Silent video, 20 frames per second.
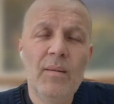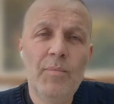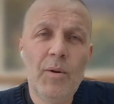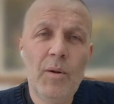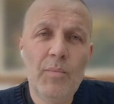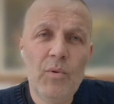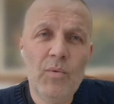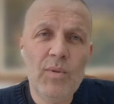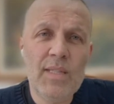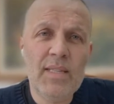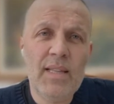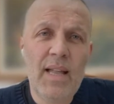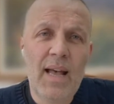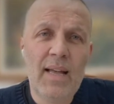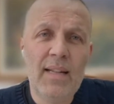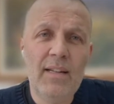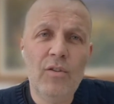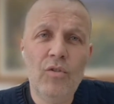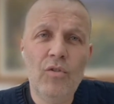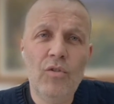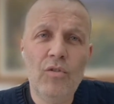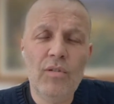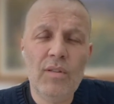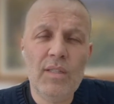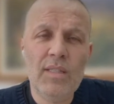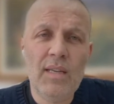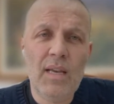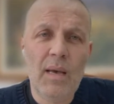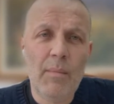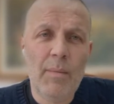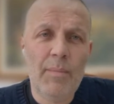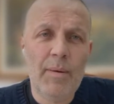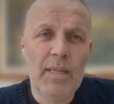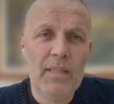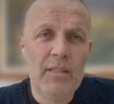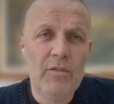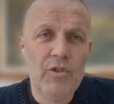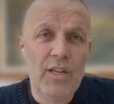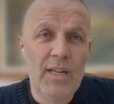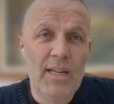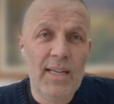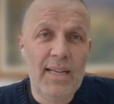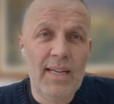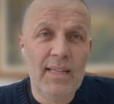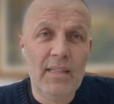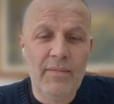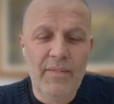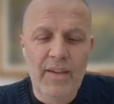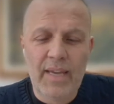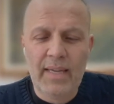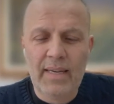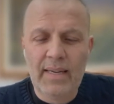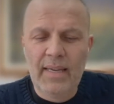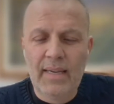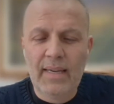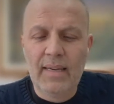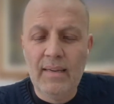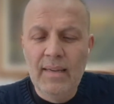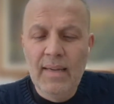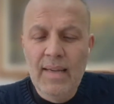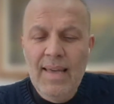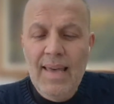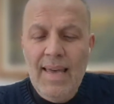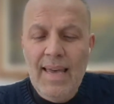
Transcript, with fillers: eh, proprio quest'anno, che si chiama Particelle cadaveriche,